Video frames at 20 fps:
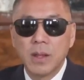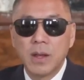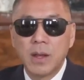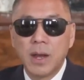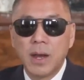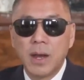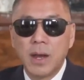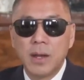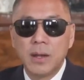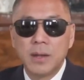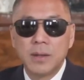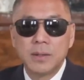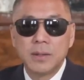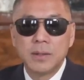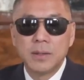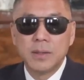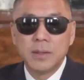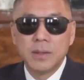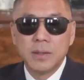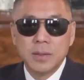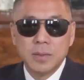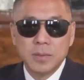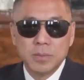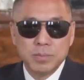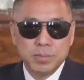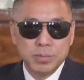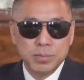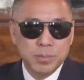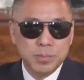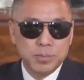啊，
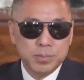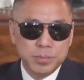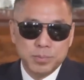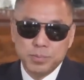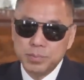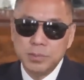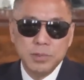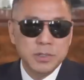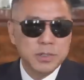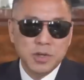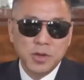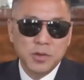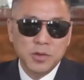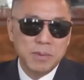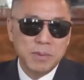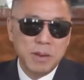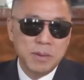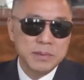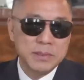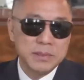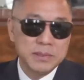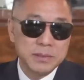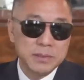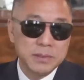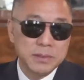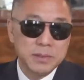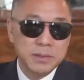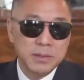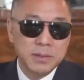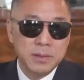不不不会超过一百美金。
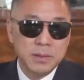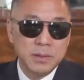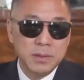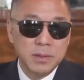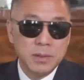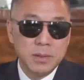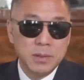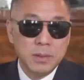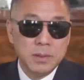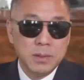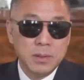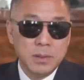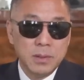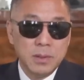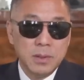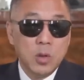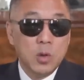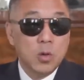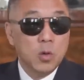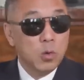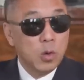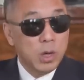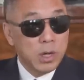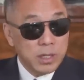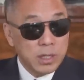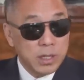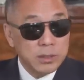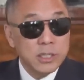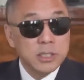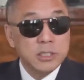我
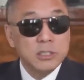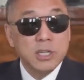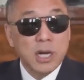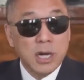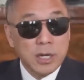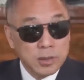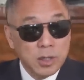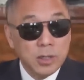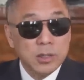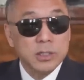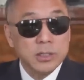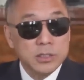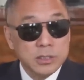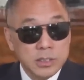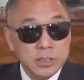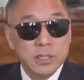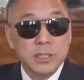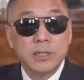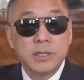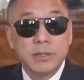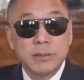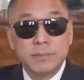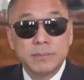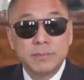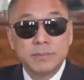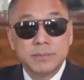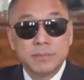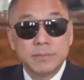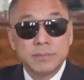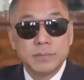刚才讲到的这些人，
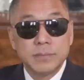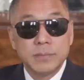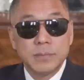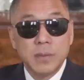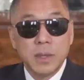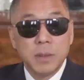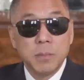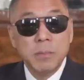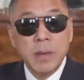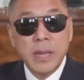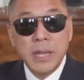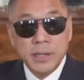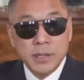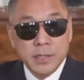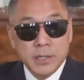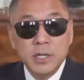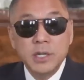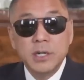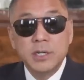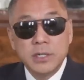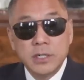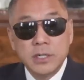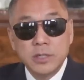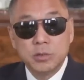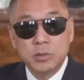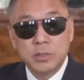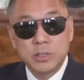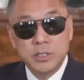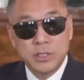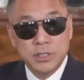每个人
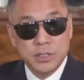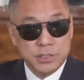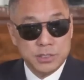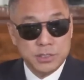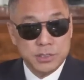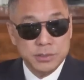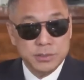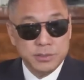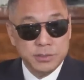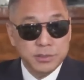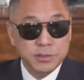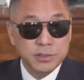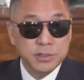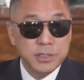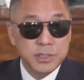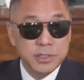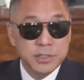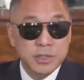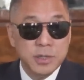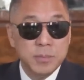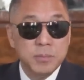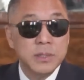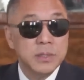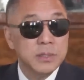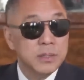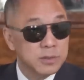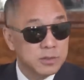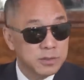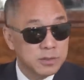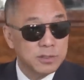都是以十四亿人民
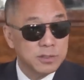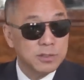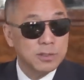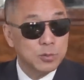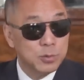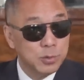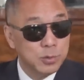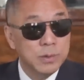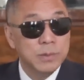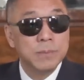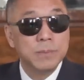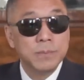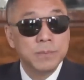的子孙。